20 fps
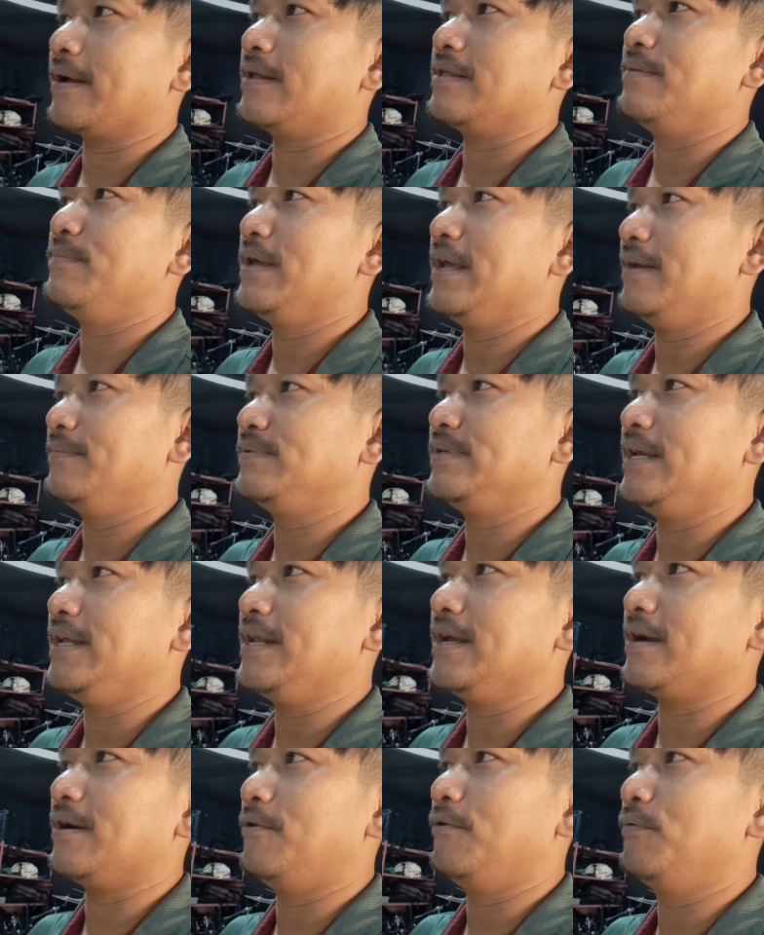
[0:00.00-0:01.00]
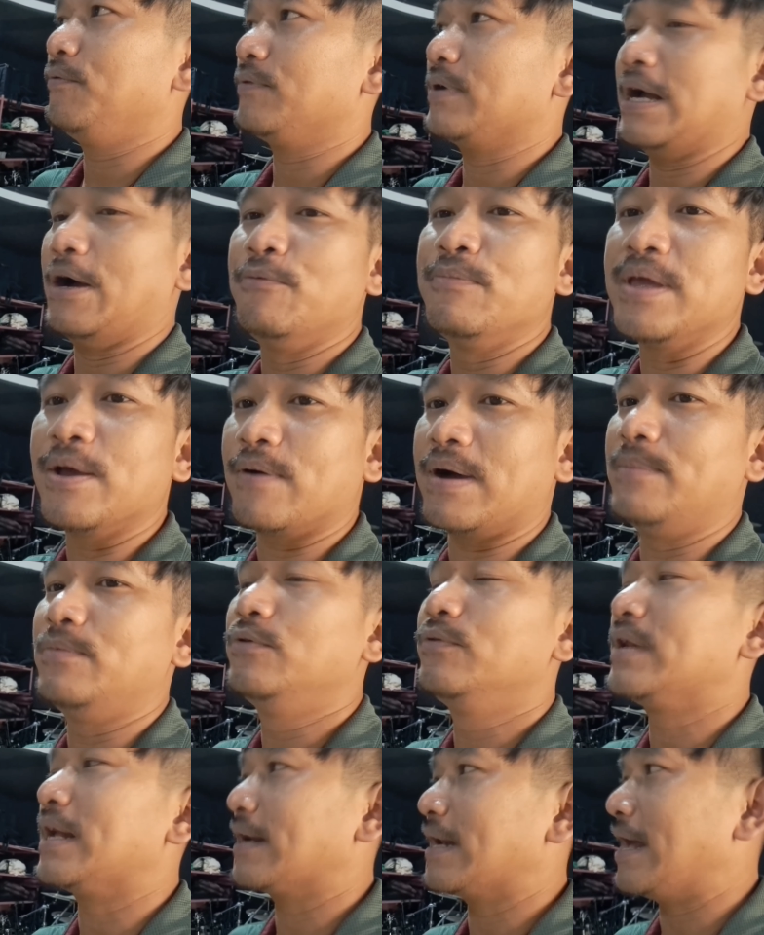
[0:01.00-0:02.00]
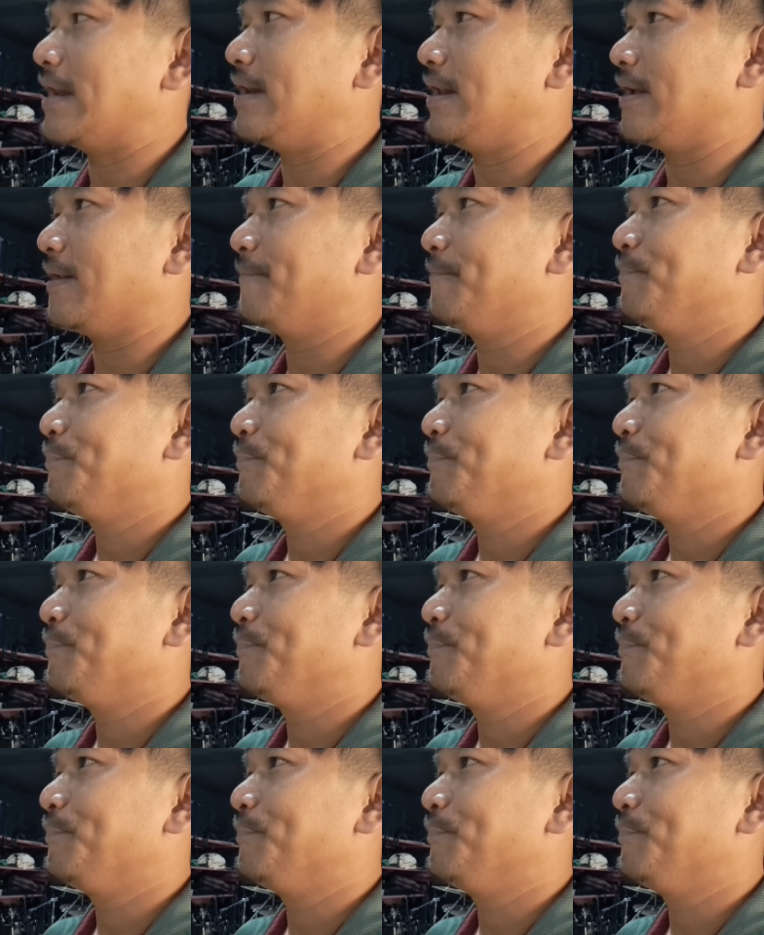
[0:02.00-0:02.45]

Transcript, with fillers: ก็จะมี เอฟ ซี ที่เขาเขามีความรู้ทางด้านนี้